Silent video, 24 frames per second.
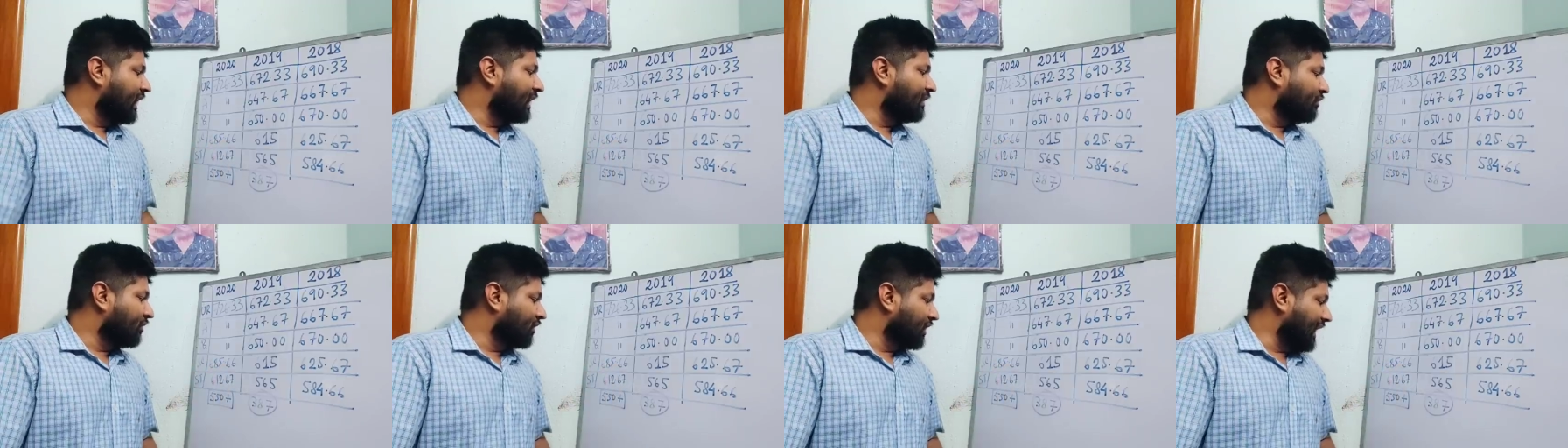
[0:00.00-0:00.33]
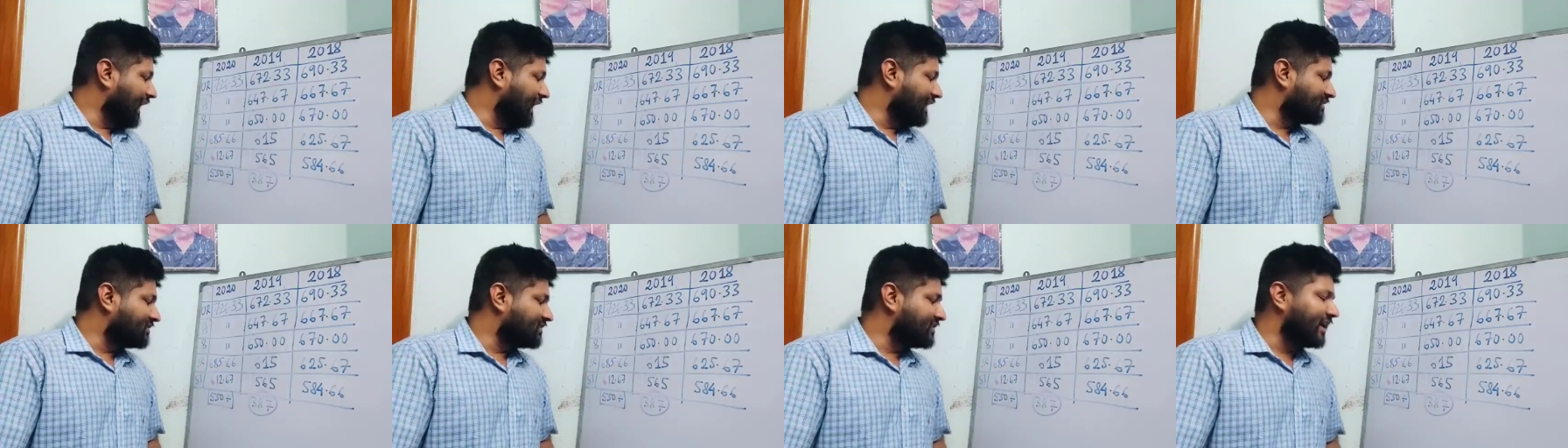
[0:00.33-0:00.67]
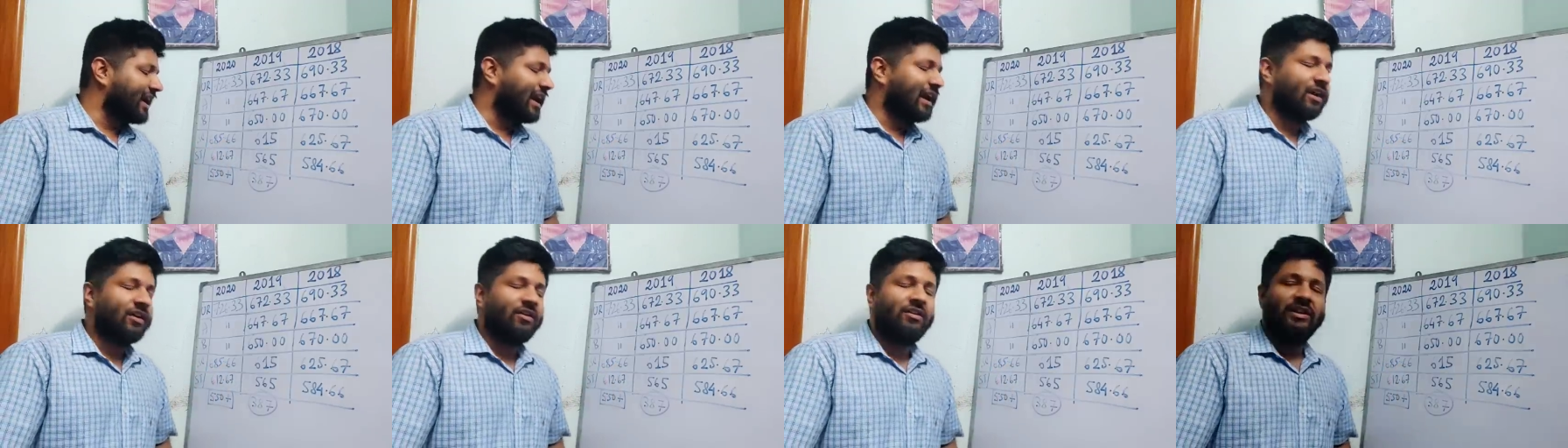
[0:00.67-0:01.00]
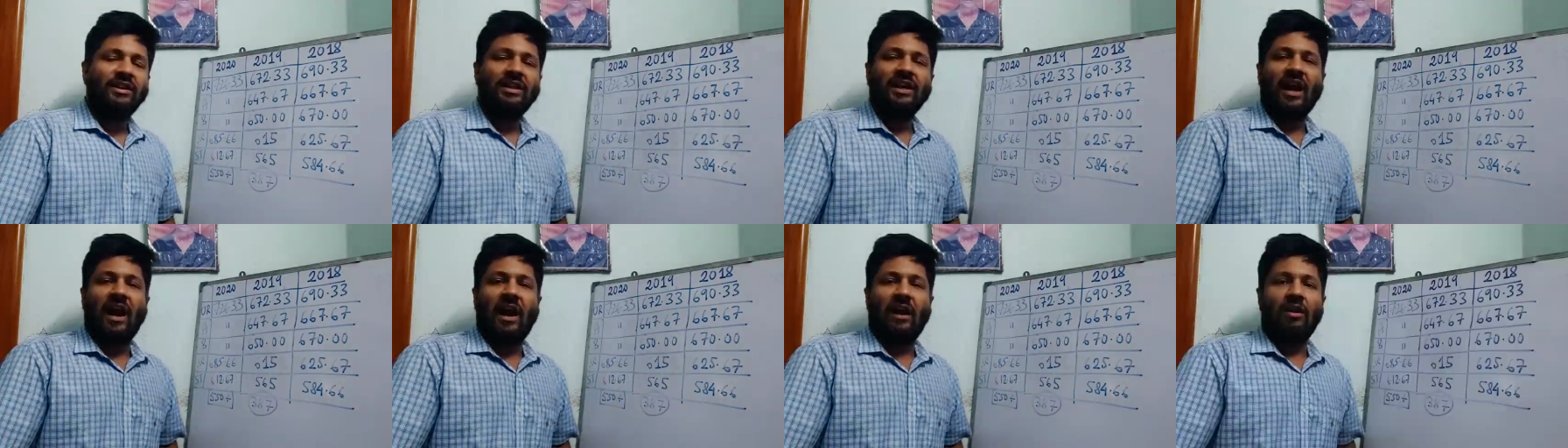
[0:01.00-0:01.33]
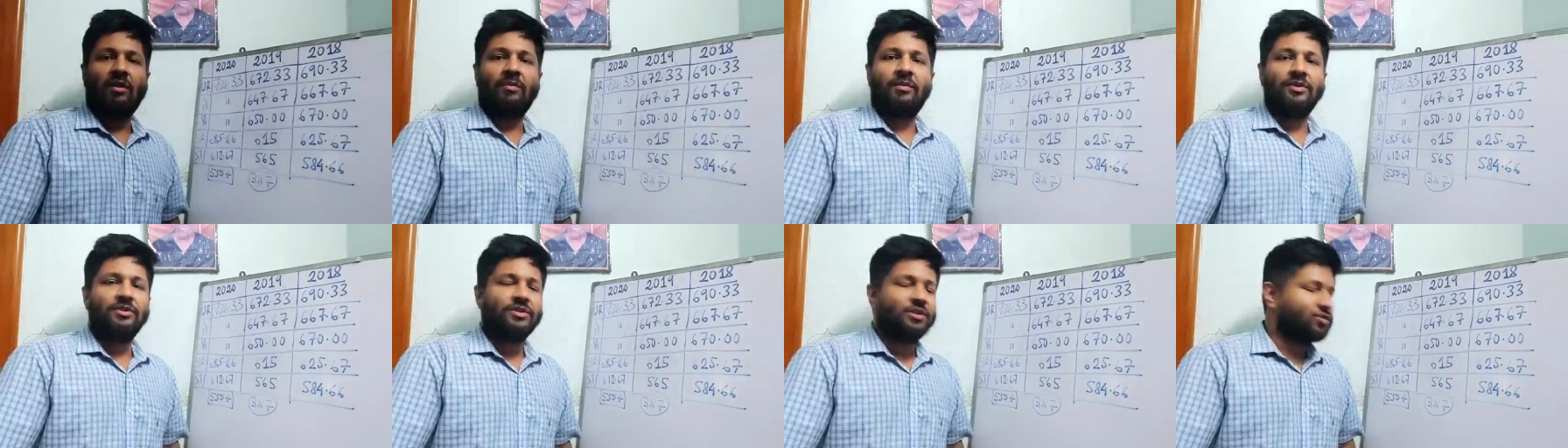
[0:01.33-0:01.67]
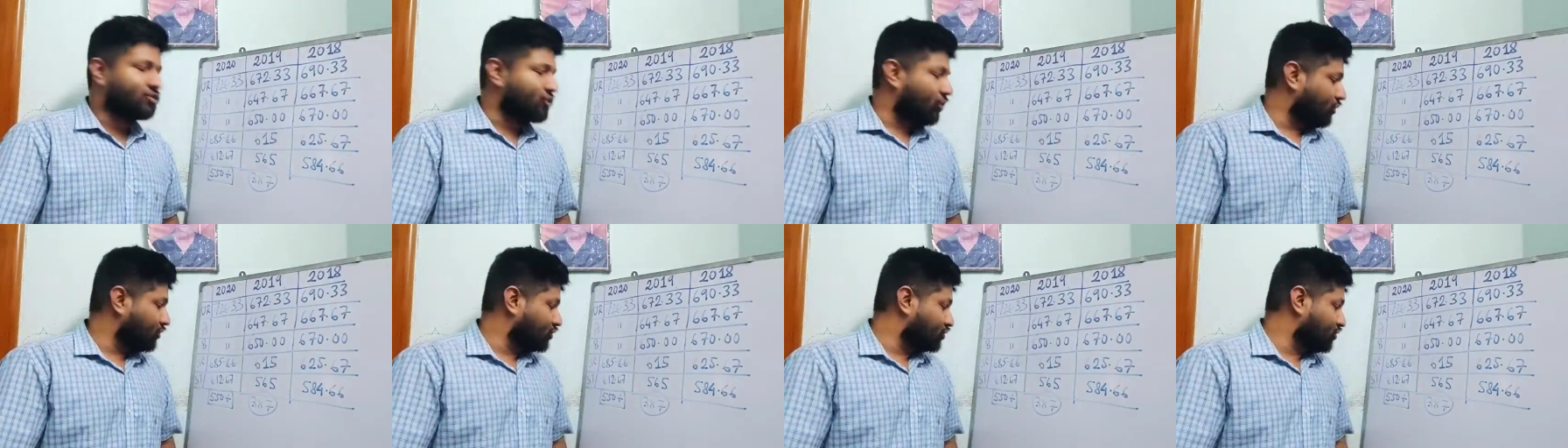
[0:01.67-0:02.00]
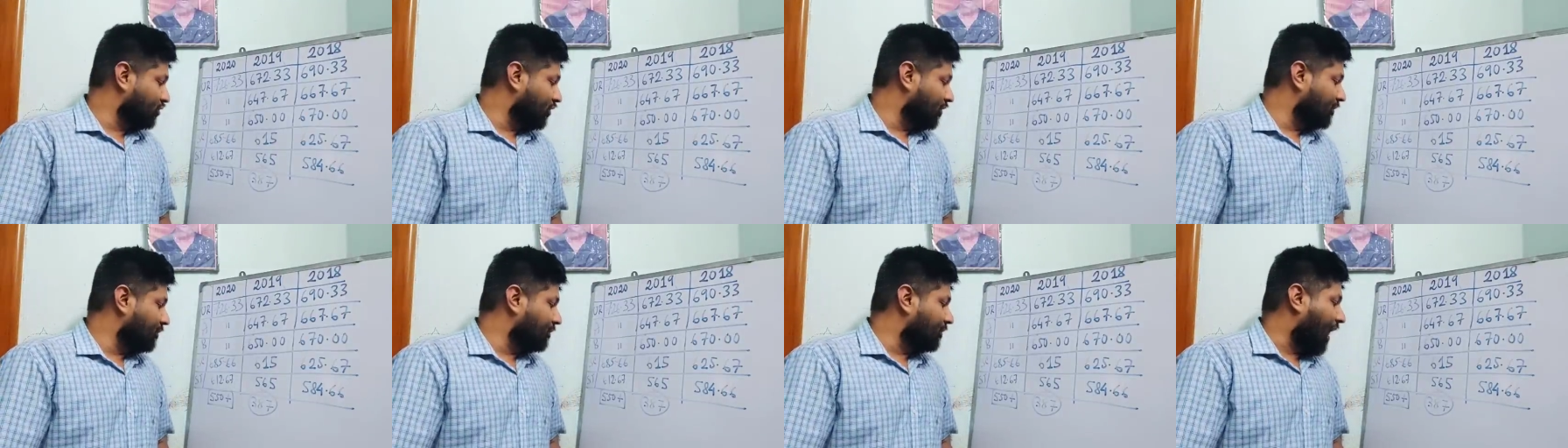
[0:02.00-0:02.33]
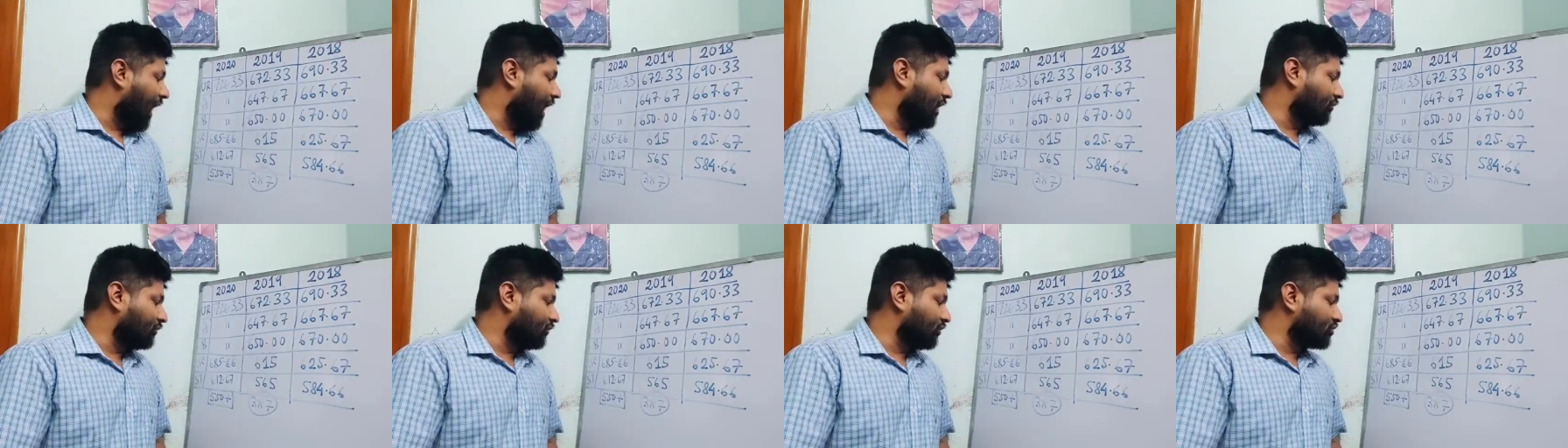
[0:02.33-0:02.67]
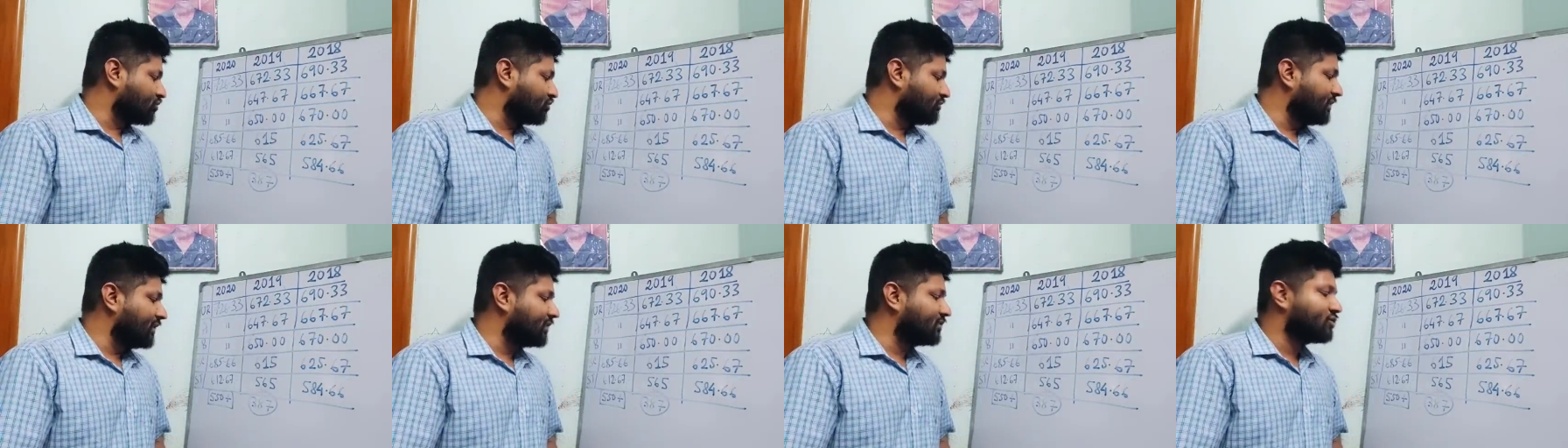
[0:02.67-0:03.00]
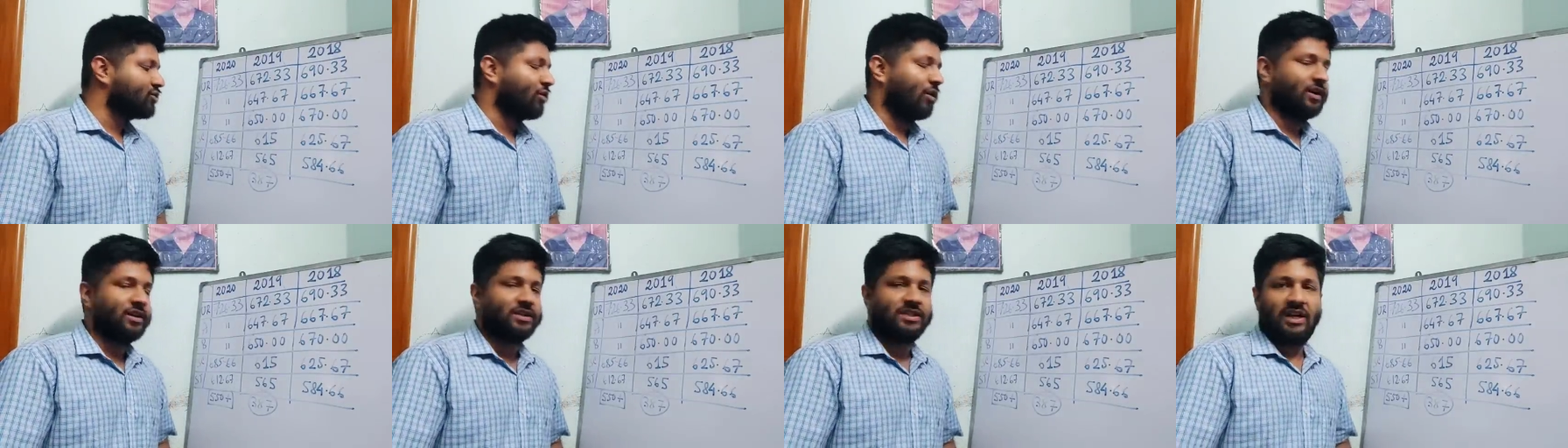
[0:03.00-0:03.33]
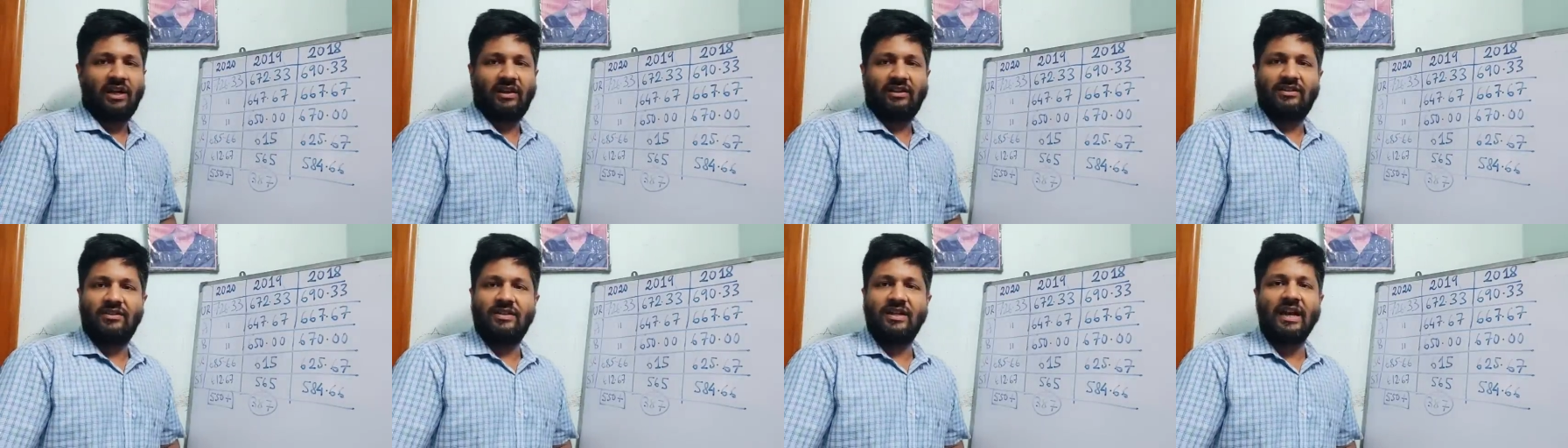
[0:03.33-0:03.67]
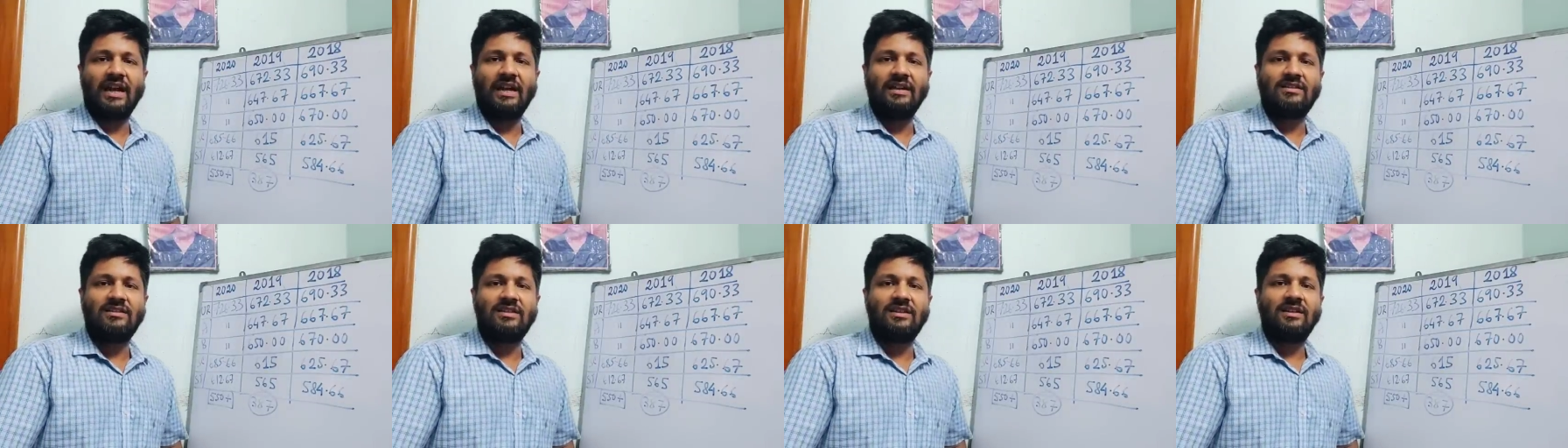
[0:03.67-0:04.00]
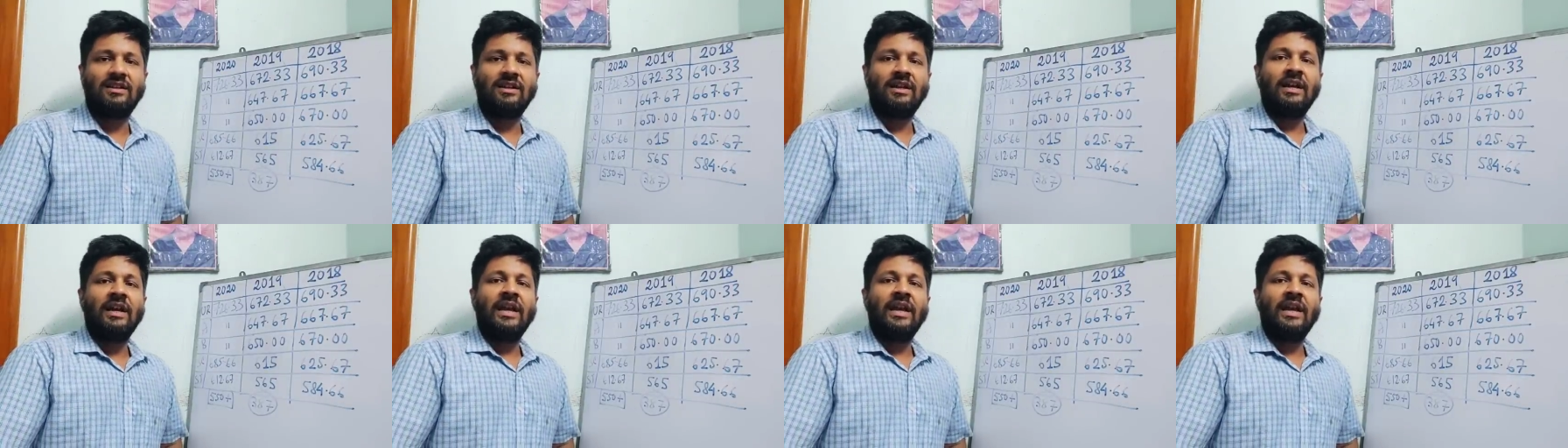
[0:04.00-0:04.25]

এবং এসসি ক্যাটাগরিতে কাট অফ হচ্ছে ছশো বারো দশমিক ছয় সাত ঠিক আছে